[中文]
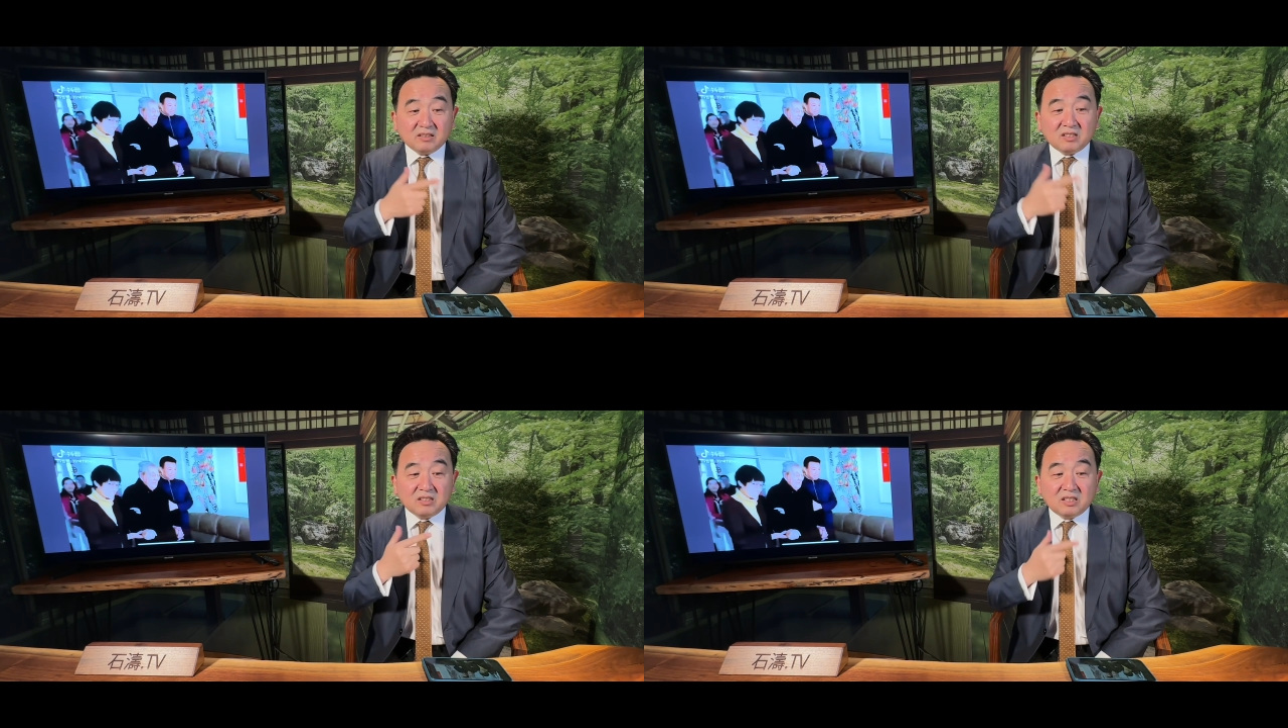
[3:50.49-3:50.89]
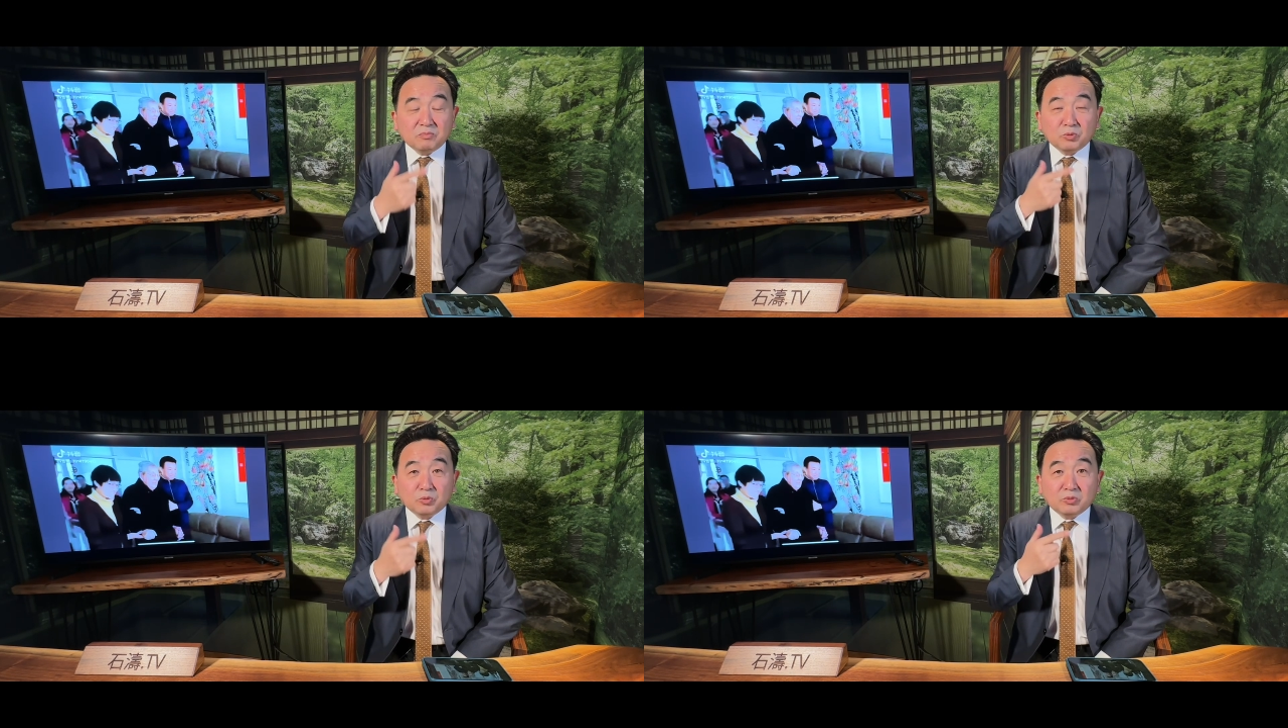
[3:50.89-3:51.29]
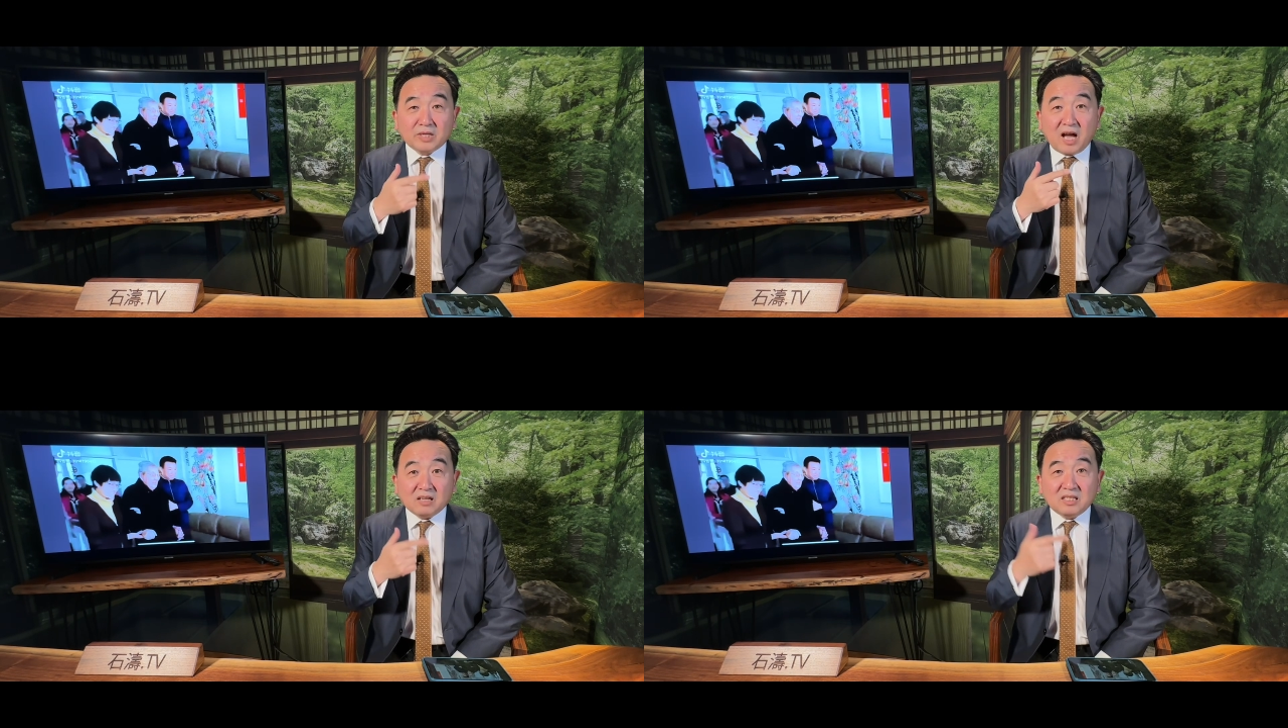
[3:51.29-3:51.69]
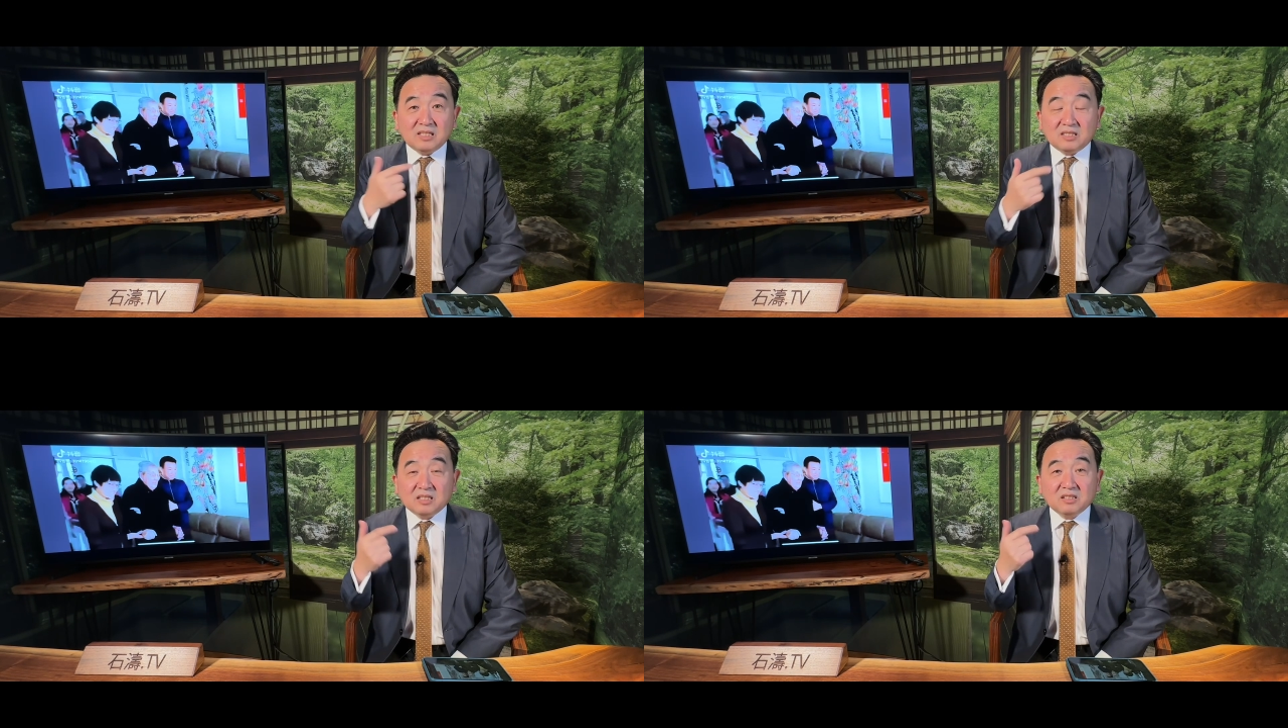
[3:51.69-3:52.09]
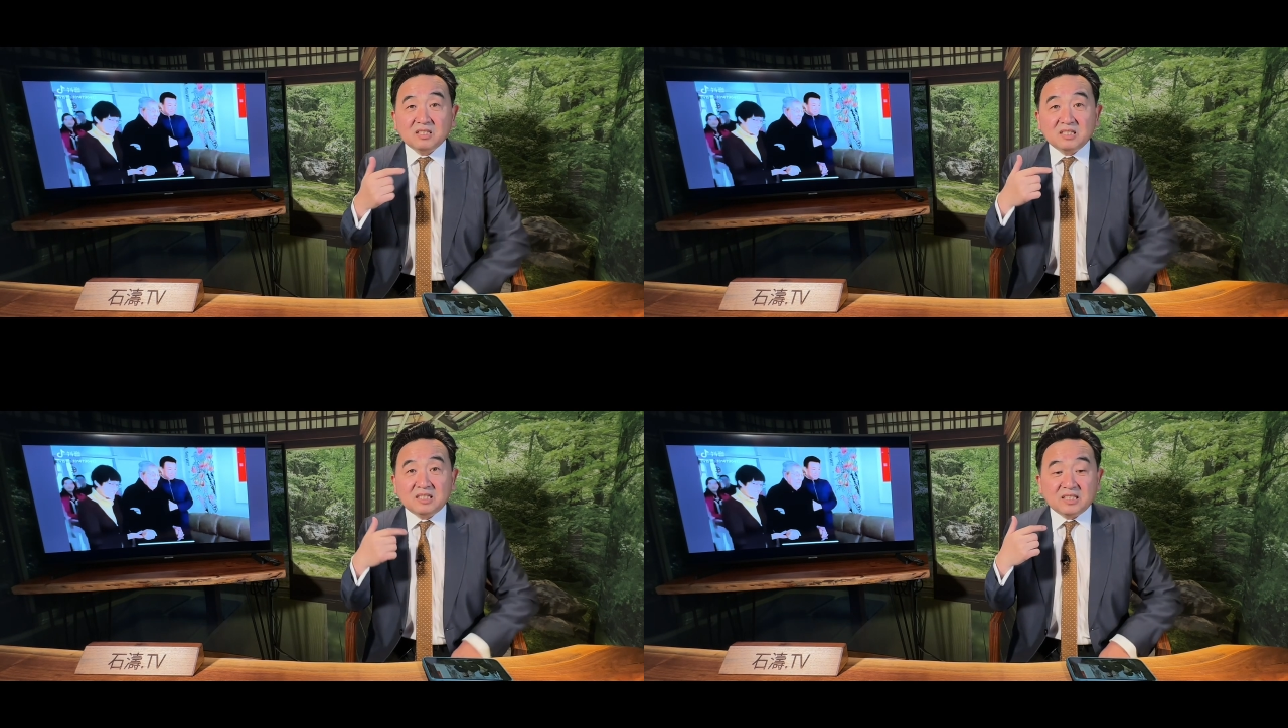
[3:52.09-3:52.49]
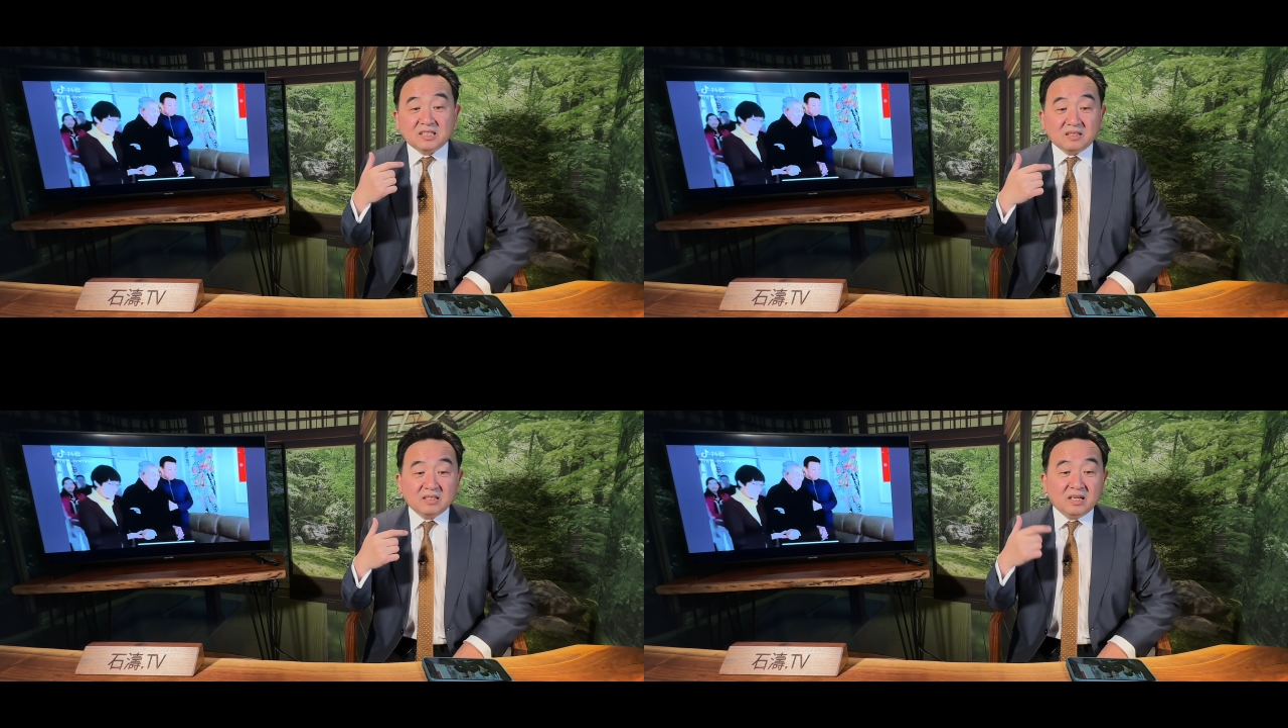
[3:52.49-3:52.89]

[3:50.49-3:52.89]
是禁不住这样疫情袭击的。